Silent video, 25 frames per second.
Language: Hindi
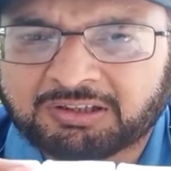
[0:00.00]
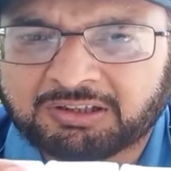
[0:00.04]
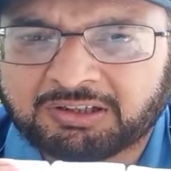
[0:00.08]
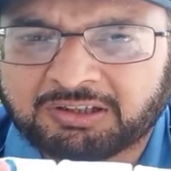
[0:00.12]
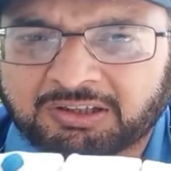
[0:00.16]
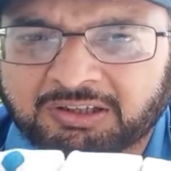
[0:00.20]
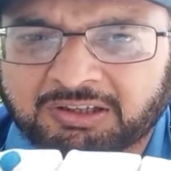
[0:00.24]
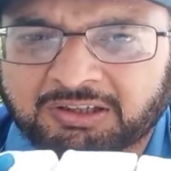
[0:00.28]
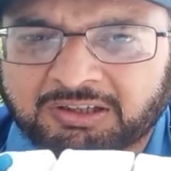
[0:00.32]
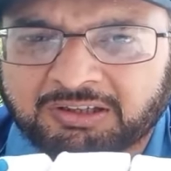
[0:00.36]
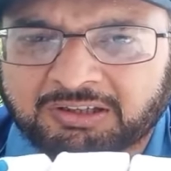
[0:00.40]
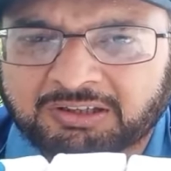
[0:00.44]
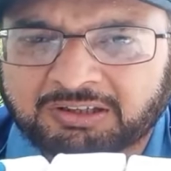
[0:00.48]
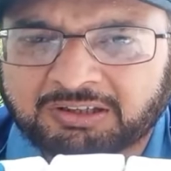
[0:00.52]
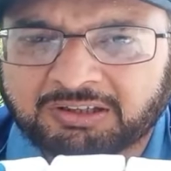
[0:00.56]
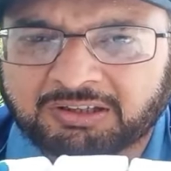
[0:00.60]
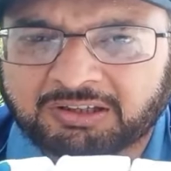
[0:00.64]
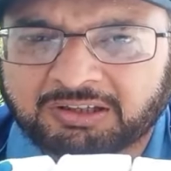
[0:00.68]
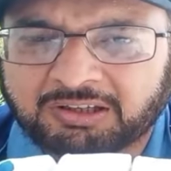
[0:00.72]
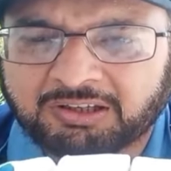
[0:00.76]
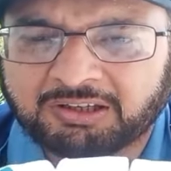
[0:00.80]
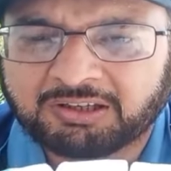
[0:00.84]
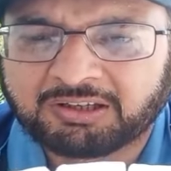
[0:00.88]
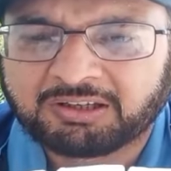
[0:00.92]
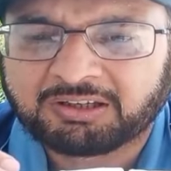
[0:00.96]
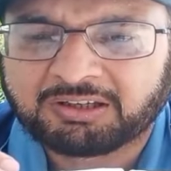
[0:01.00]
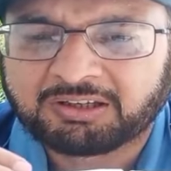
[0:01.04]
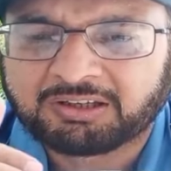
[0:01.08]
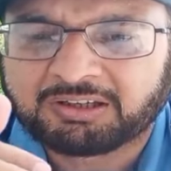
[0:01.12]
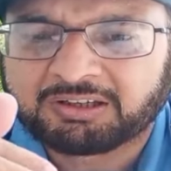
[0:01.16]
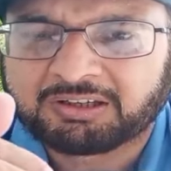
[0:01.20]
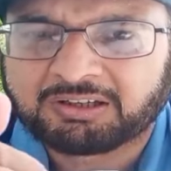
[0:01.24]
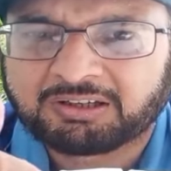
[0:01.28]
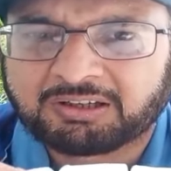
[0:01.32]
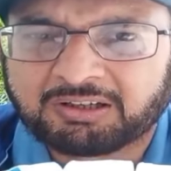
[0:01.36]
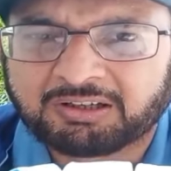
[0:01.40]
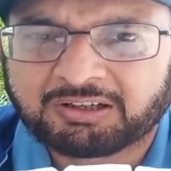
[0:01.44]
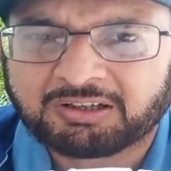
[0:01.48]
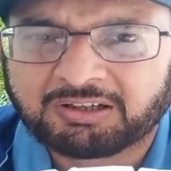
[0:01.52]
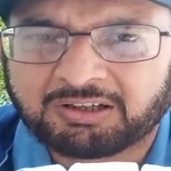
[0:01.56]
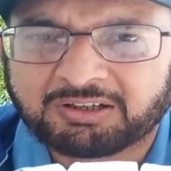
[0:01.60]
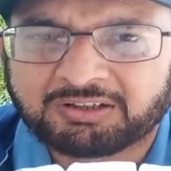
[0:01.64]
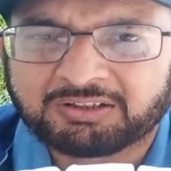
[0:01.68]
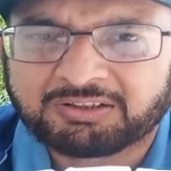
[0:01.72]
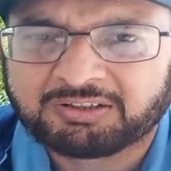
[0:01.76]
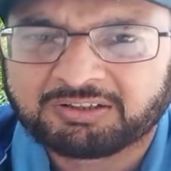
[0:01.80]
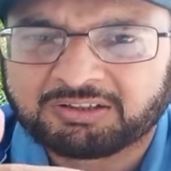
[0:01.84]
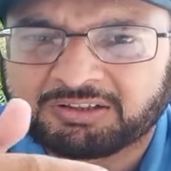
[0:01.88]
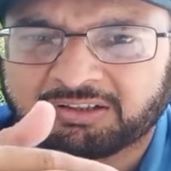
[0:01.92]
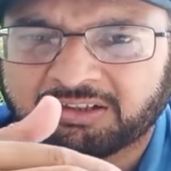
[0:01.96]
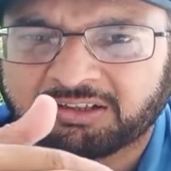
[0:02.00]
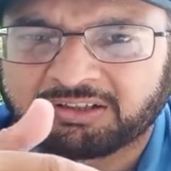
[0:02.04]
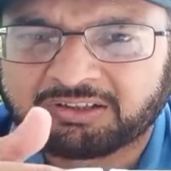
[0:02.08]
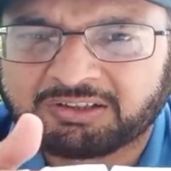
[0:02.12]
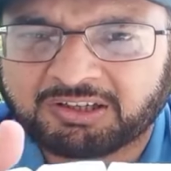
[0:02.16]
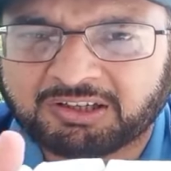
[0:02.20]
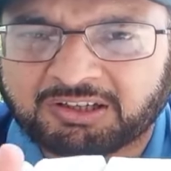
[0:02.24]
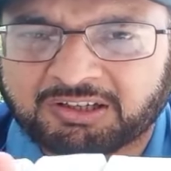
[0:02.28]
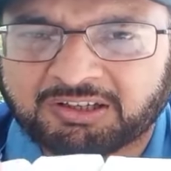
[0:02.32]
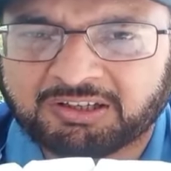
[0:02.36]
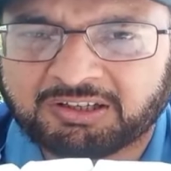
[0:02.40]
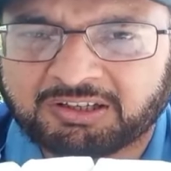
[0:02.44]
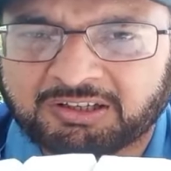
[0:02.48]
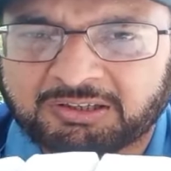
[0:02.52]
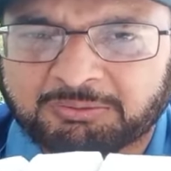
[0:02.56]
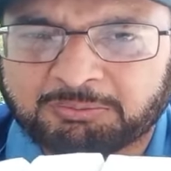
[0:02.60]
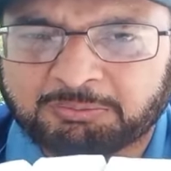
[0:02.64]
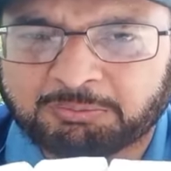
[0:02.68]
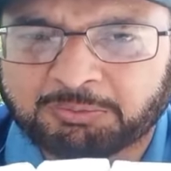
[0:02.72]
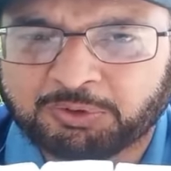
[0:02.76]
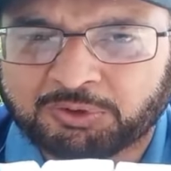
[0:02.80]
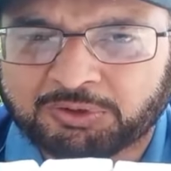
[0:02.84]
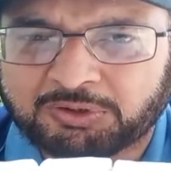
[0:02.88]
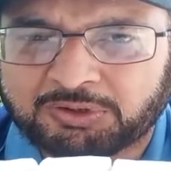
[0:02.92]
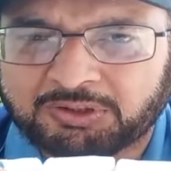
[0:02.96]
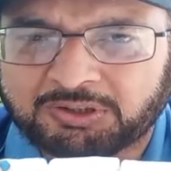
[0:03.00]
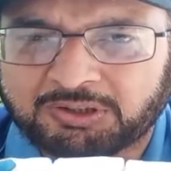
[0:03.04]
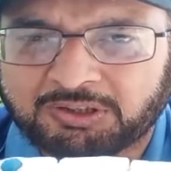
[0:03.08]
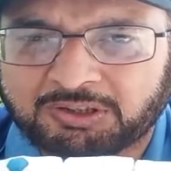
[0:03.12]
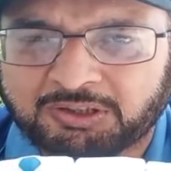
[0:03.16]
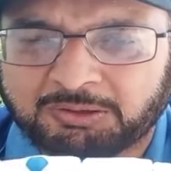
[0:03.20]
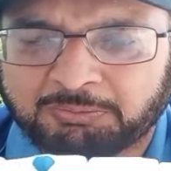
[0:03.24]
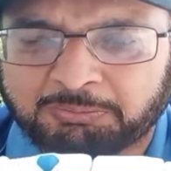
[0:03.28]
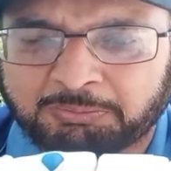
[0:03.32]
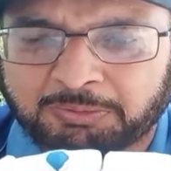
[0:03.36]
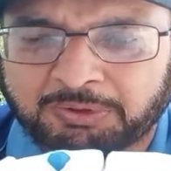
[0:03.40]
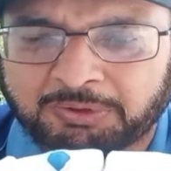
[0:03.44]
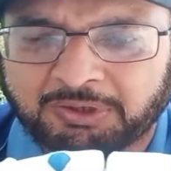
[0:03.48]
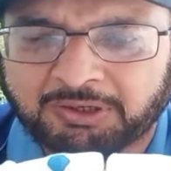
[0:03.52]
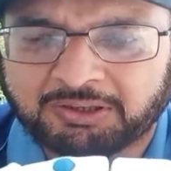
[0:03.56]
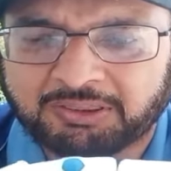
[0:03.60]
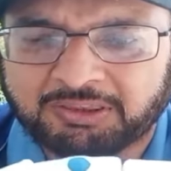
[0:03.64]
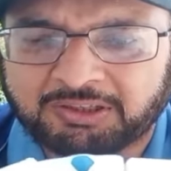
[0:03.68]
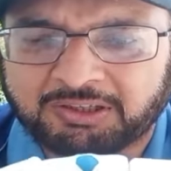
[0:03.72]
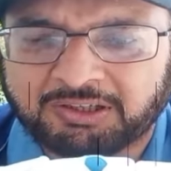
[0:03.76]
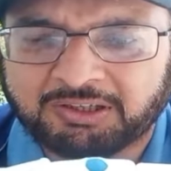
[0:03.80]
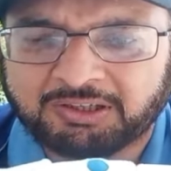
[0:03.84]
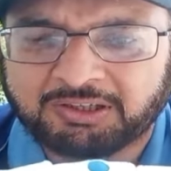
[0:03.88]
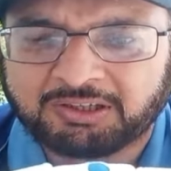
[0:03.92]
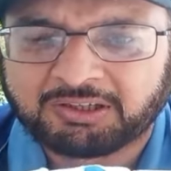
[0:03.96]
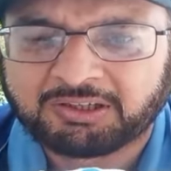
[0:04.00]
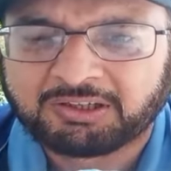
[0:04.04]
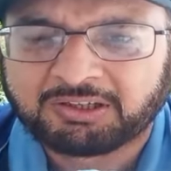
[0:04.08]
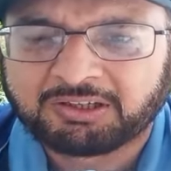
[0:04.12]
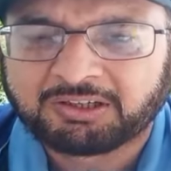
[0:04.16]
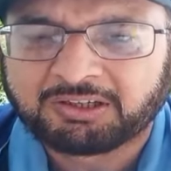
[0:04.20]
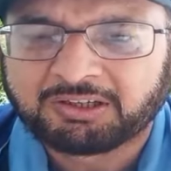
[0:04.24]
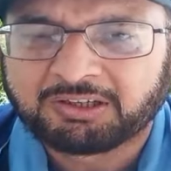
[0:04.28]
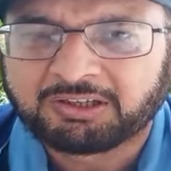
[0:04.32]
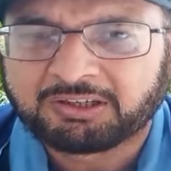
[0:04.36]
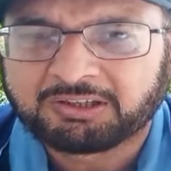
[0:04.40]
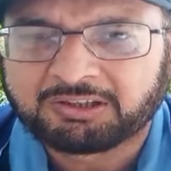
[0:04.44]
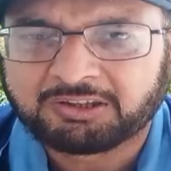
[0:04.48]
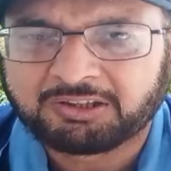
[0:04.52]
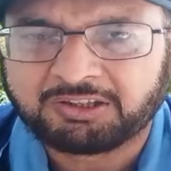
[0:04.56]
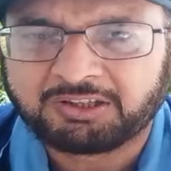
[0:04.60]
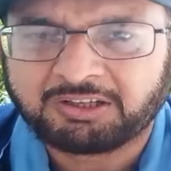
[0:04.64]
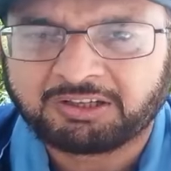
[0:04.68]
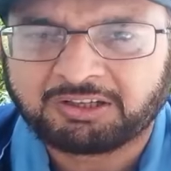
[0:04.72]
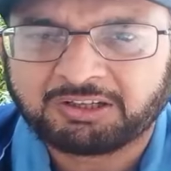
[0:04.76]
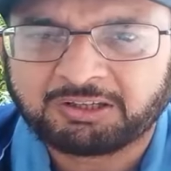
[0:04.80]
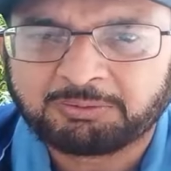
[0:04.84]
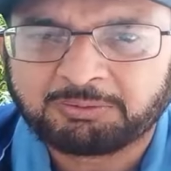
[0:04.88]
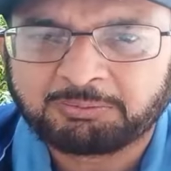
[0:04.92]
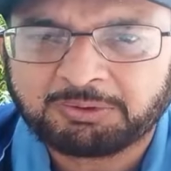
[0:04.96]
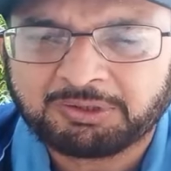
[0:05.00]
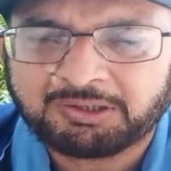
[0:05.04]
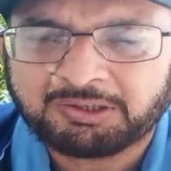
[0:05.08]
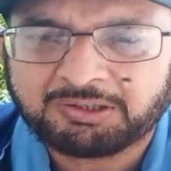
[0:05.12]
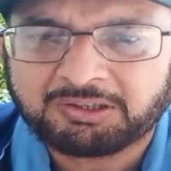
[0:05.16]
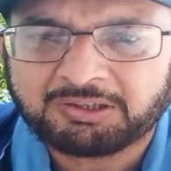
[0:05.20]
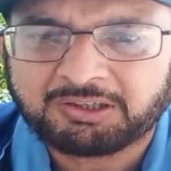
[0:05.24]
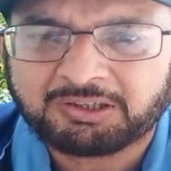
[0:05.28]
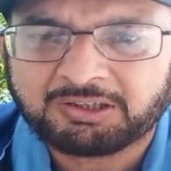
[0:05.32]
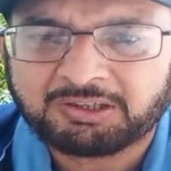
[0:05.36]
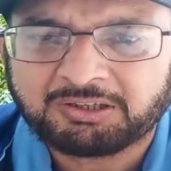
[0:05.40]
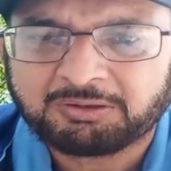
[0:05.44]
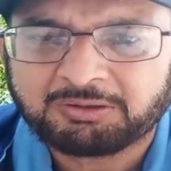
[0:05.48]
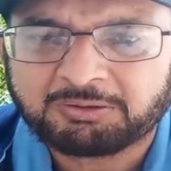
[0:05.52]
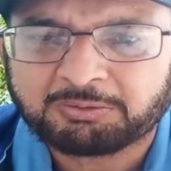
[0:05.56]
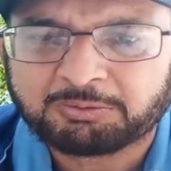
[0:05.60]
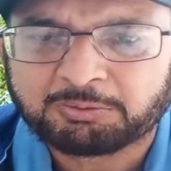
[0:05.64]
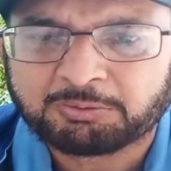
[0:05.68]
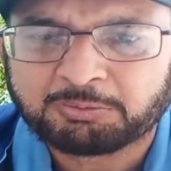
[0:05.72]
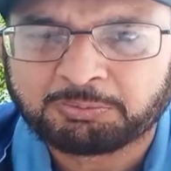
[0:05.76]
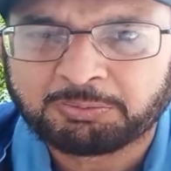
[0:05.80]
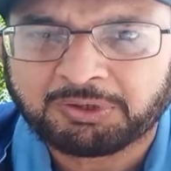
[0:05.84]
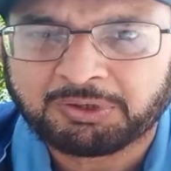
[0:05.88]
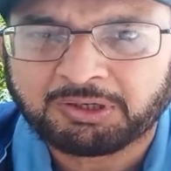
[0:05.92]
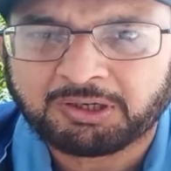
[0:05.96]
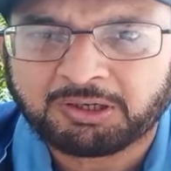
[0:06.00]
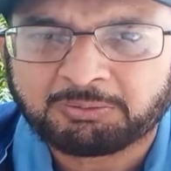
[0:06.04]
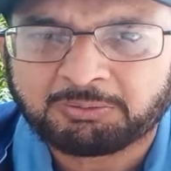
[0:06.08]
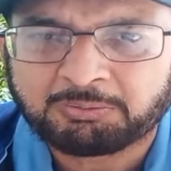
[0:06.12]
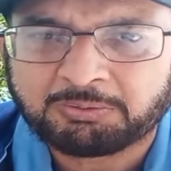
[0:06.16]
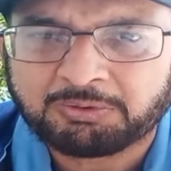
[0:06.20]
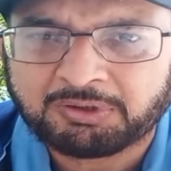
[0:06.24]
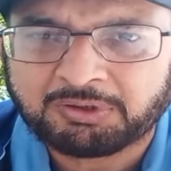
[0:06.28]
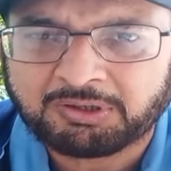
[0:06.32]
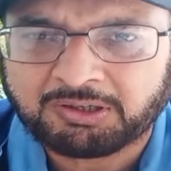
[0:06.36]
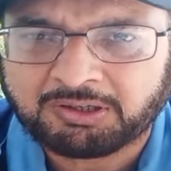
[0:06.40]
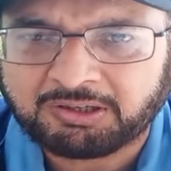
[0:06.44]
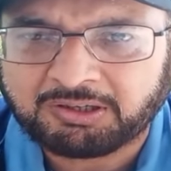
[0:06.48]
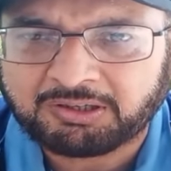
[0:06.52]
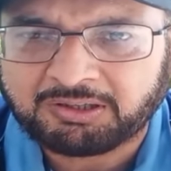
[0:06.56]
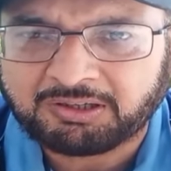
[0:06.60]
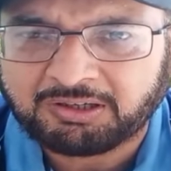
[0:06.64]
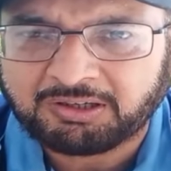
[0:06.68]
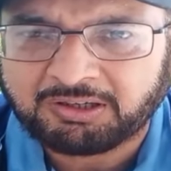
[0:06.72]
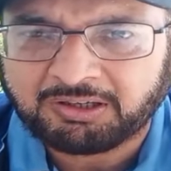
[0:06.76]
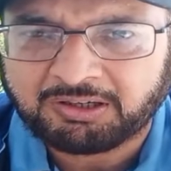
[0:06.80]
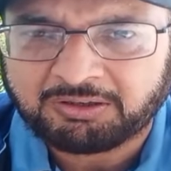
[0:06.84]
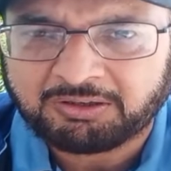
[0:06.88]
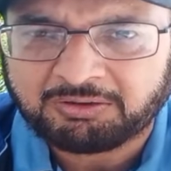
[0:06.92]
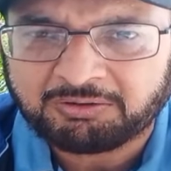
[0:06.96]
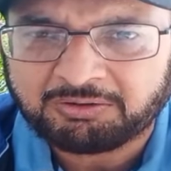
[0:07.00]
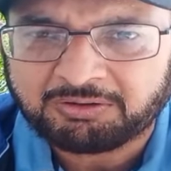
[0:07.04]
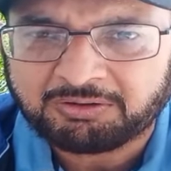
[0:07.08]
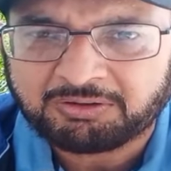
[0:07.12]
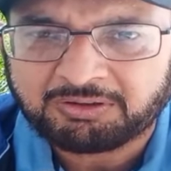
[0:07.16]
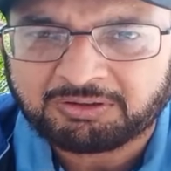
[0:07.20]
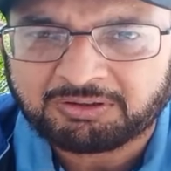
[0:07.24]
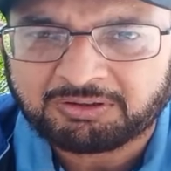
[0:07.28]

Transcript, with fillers: ठीक है देखें कट से इसके चेक करें बहुत अच्छे ग्रिप करते हैं तीन लेयर में है ये देखें ऊपर आपको अगर नज़र आ रहा हो